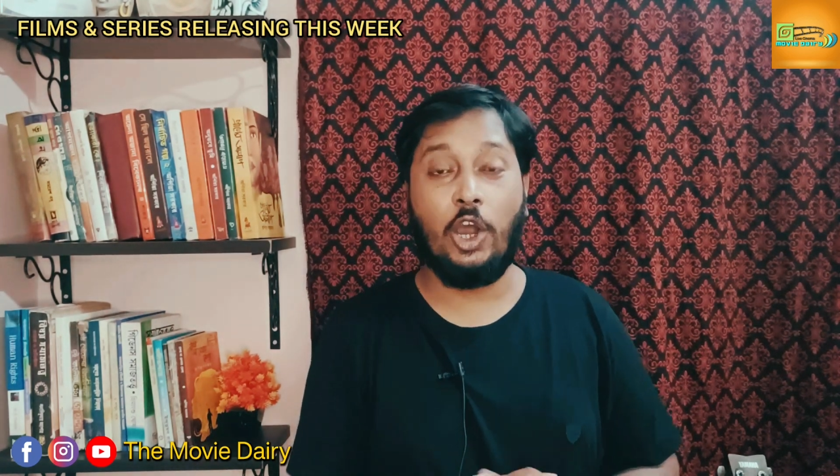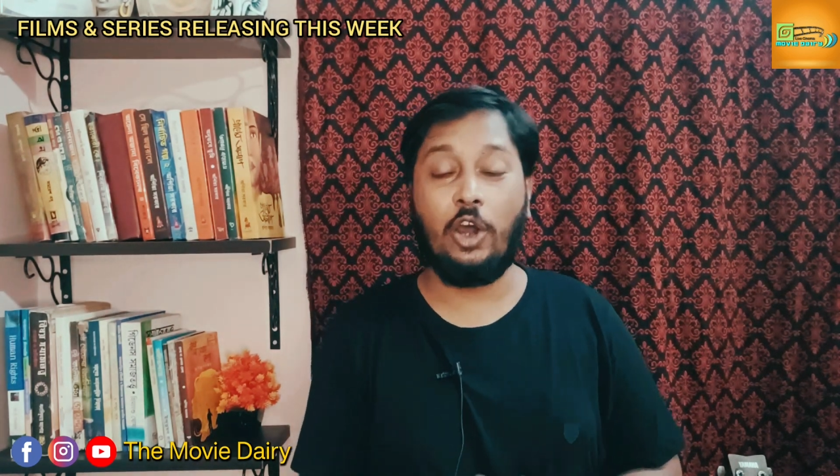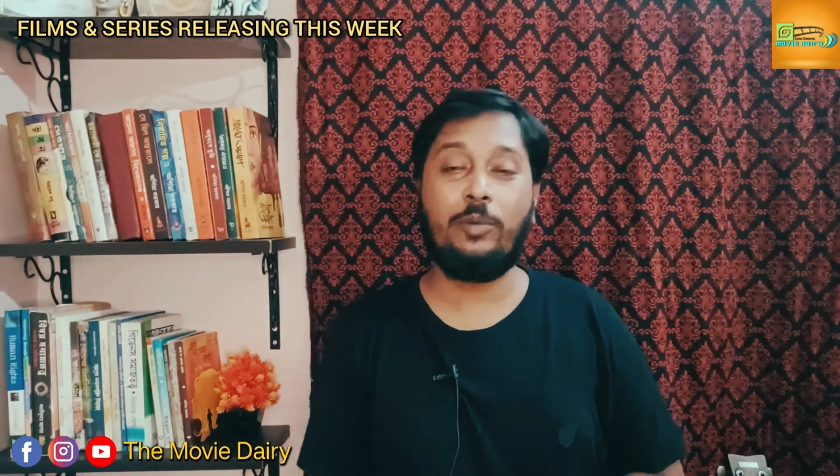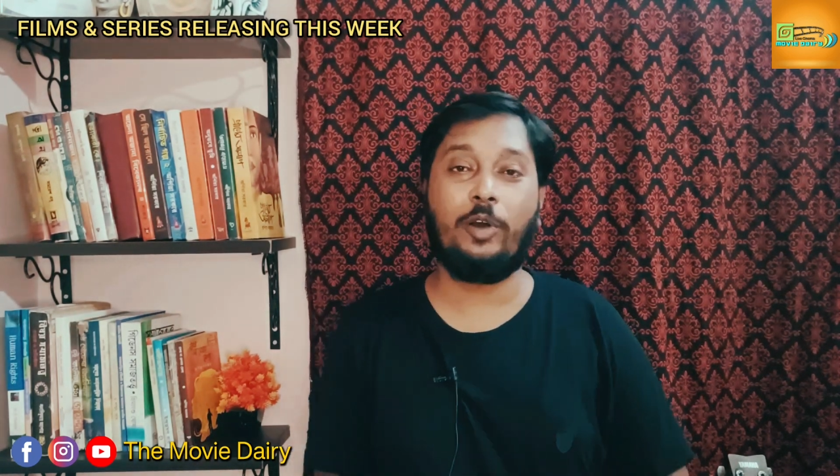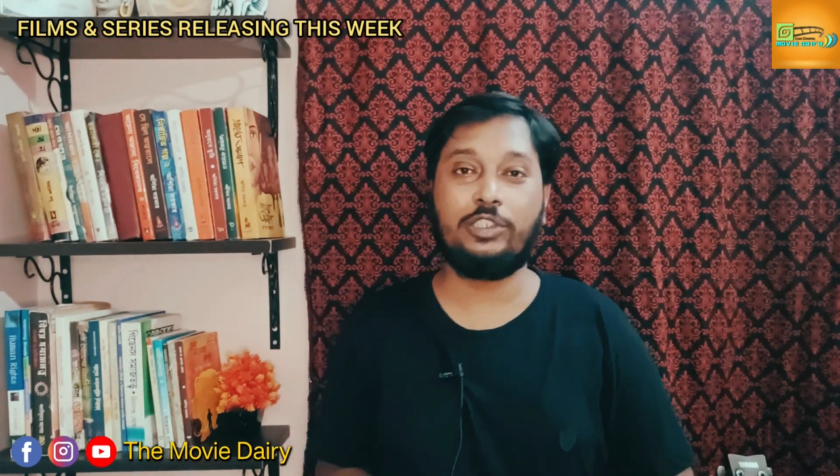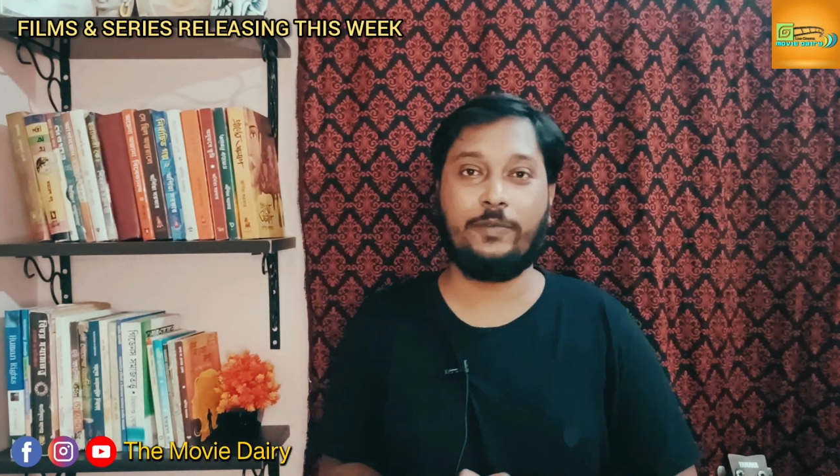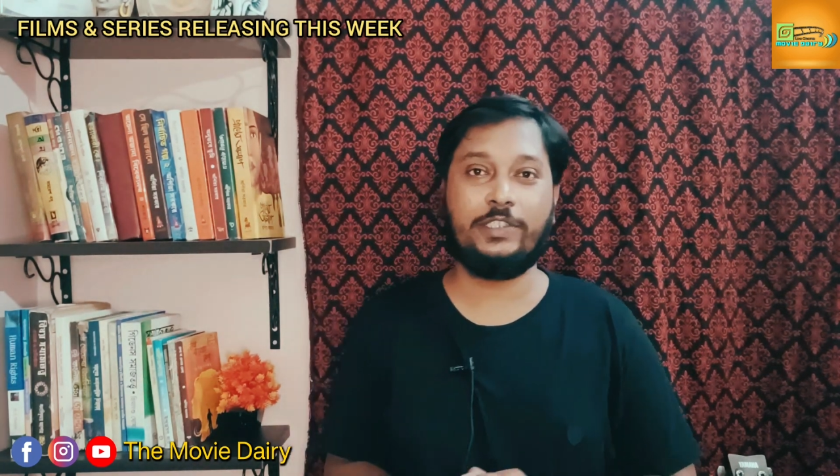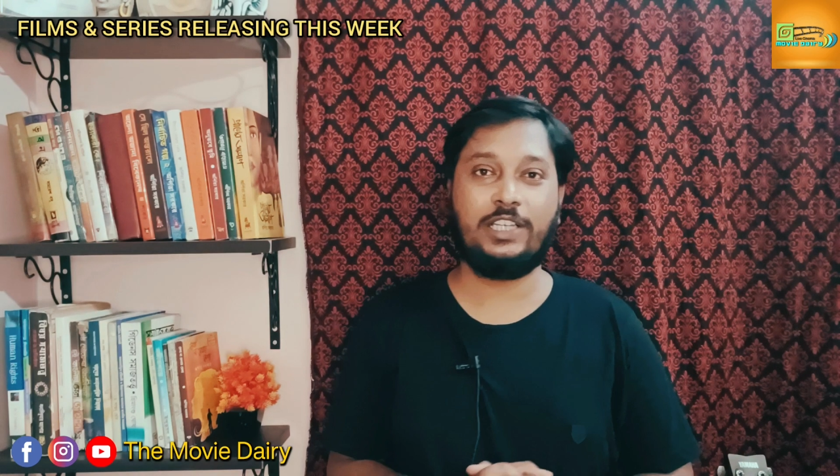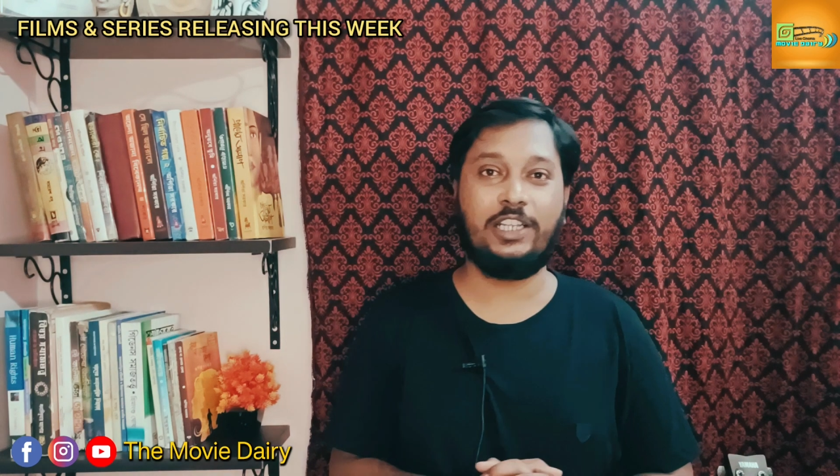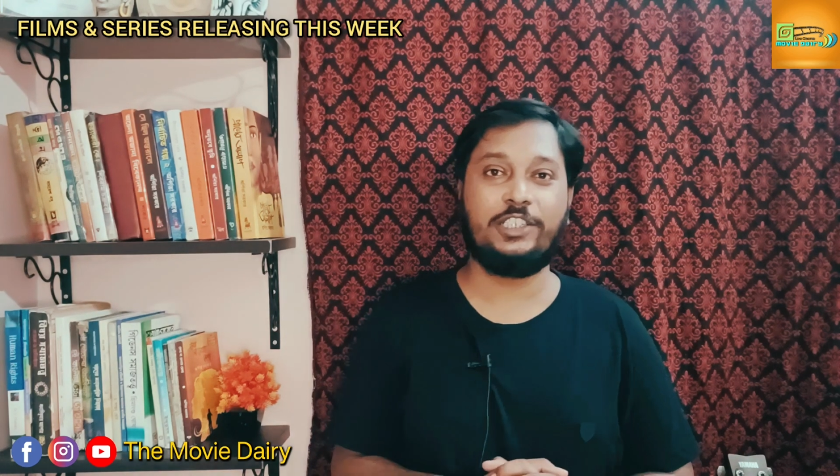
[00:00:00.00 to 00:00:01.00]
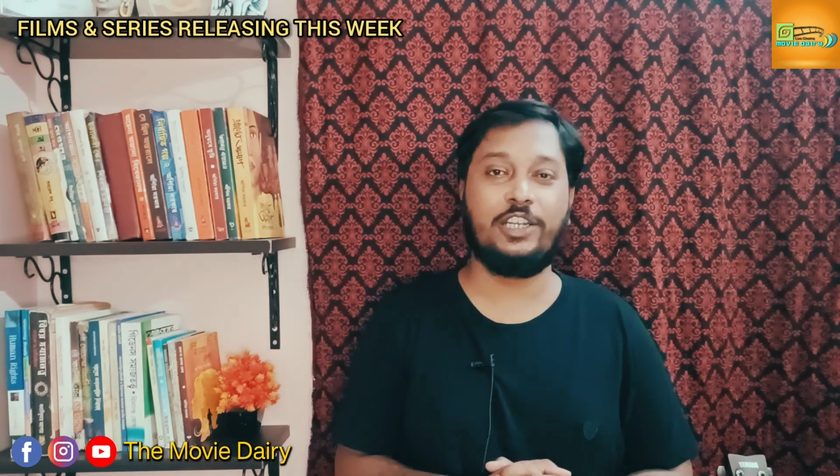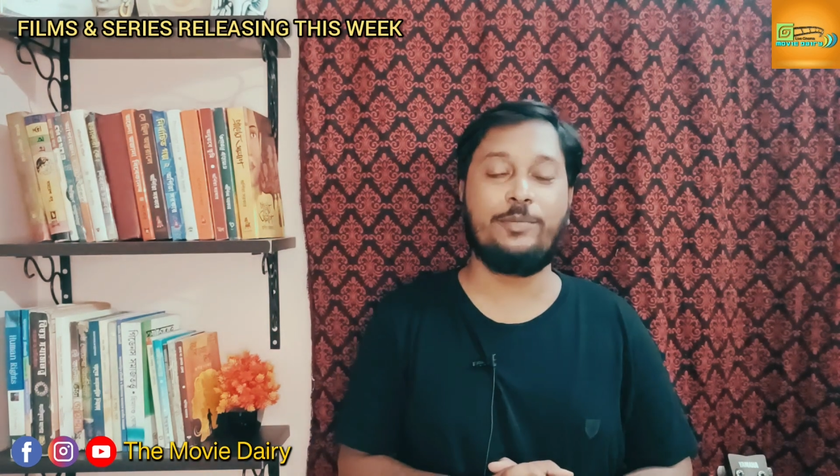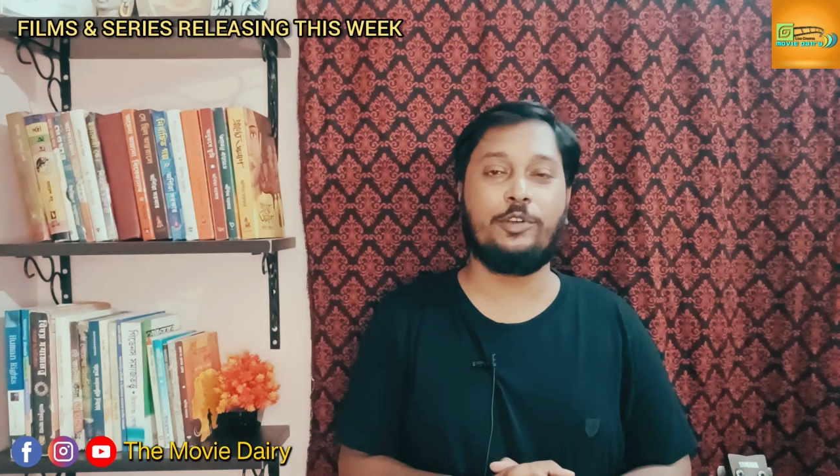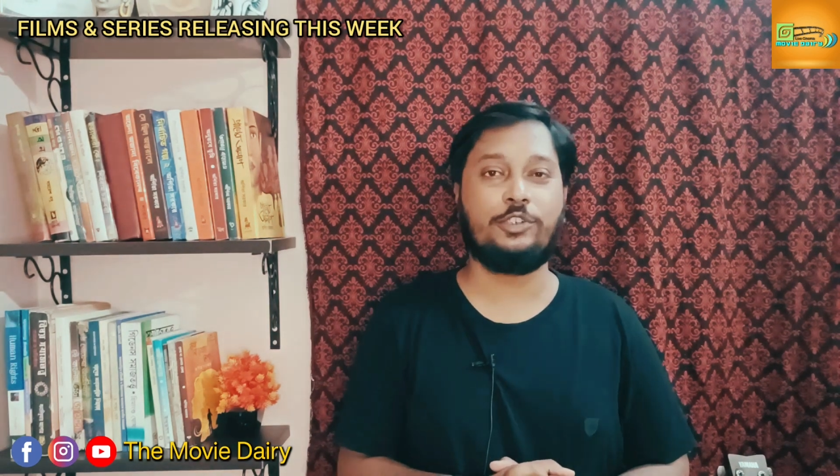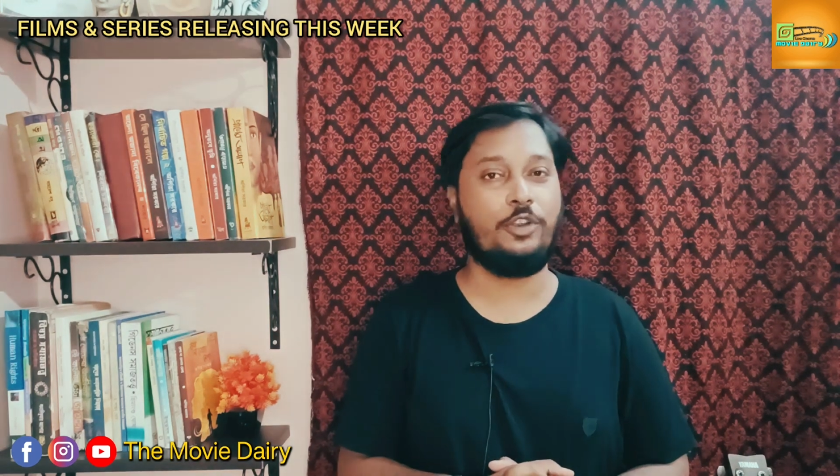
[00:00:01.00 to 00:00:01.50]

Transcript: और बॉक्स ऑफिस कलेक्शन रिपोर्ट्स